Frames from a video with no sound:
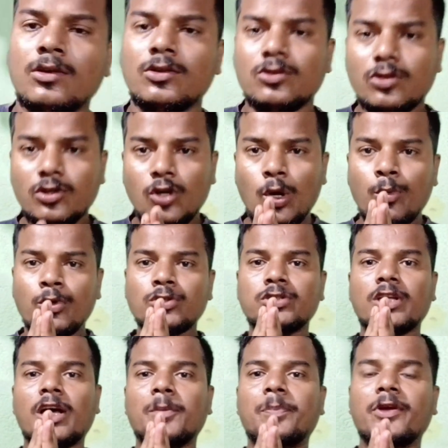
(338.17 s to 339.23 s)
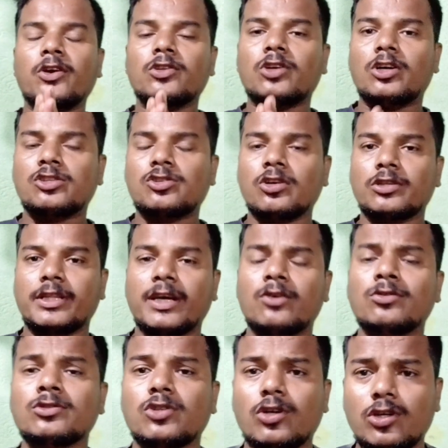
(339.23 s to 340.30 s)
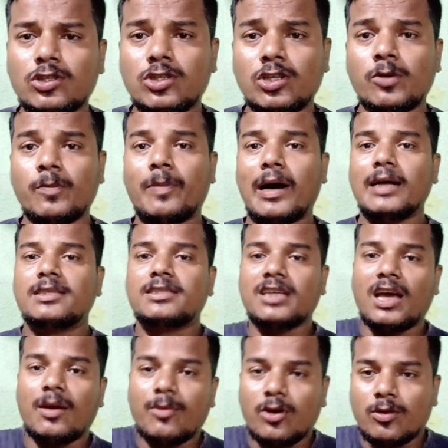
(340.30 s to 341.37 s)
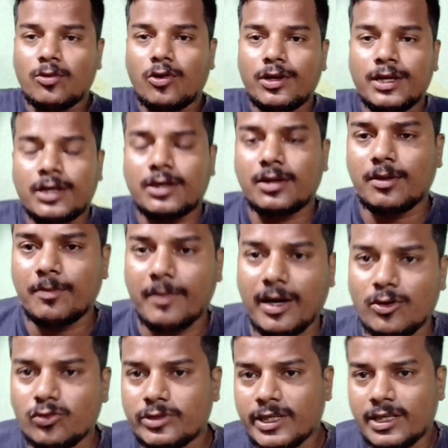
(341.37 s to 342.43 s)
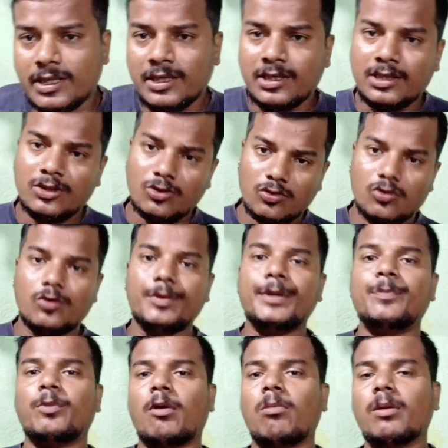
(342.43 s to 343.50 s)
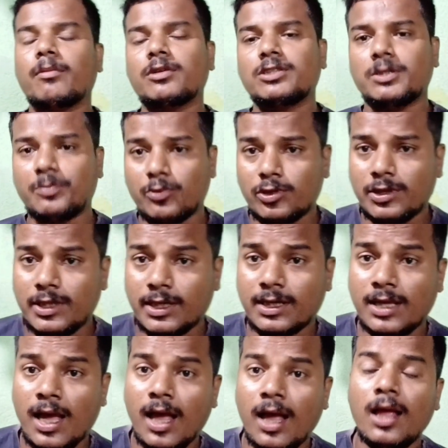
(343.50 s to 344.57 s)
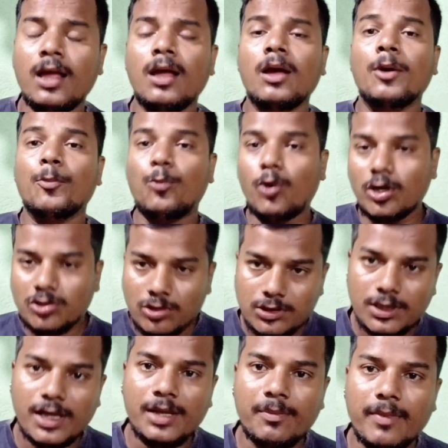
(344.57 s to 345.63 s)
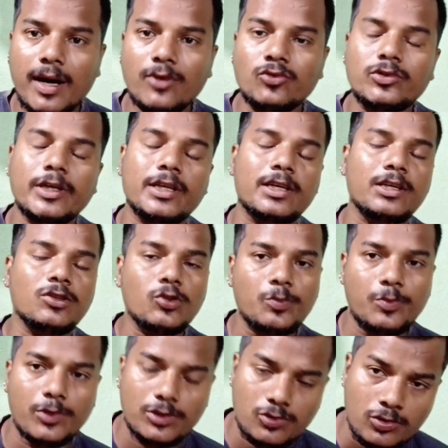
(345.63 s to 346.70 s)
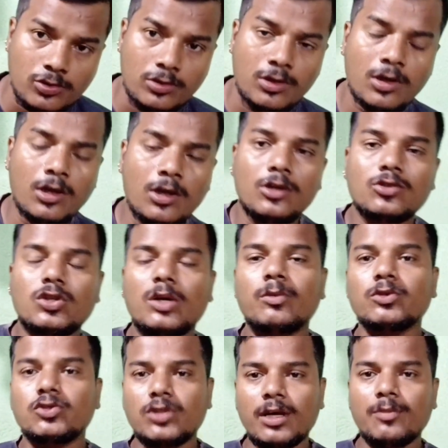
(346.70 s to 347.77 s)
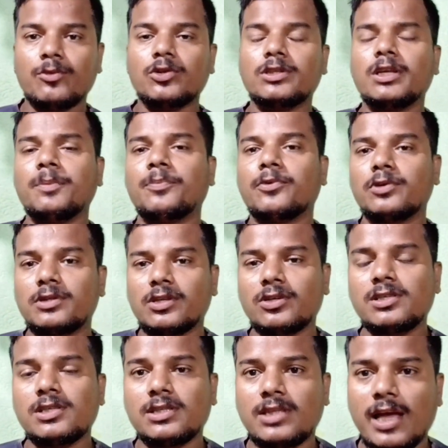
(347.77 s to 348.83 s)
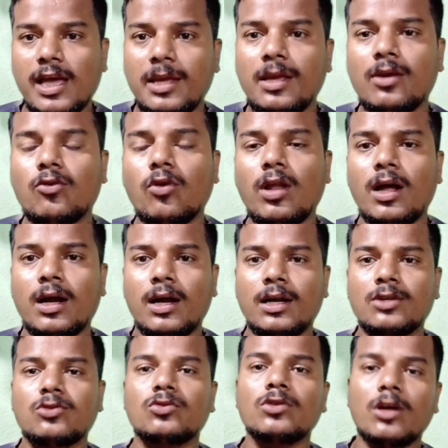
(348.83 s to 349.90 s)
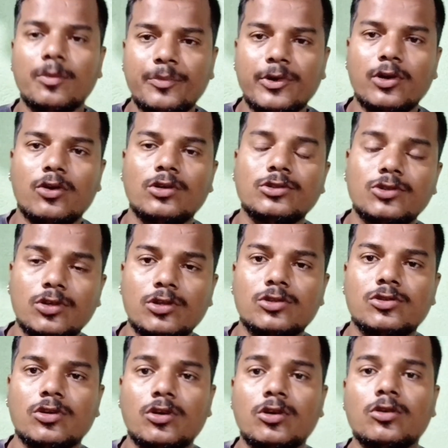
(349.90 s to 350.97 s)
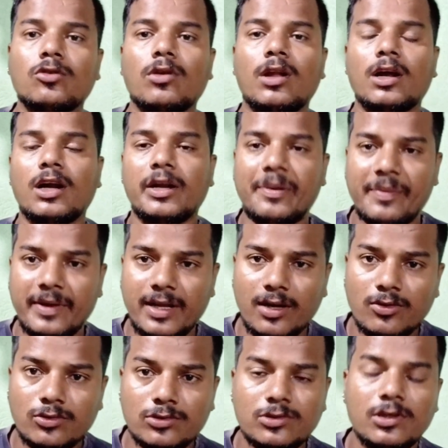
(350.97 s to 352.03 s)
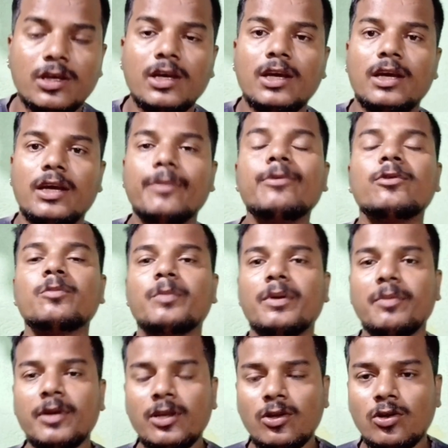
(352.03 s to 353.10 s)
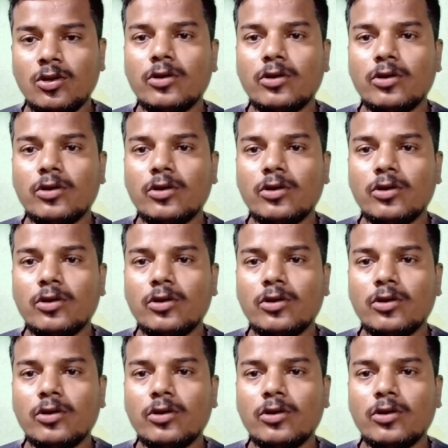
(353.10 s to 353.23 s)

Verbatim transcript: তো নমস্কার প্রিয় দর্শক দেখুন ছোট ছোট বাচ্চা এবং অনেক মানুষেরই কিন্তু খুবই প্রবলেম হচ্ছে প্রত্যেকটা পথচারী মানুষের কিন্তু প্রচুর সমস্যার মধ্যে পড়তে হচ্ছে তাই কোলাঘাট দু নম্বর অঞ্চল সহ কোলাঘাট বিড হাউস এবং বিভিন্ন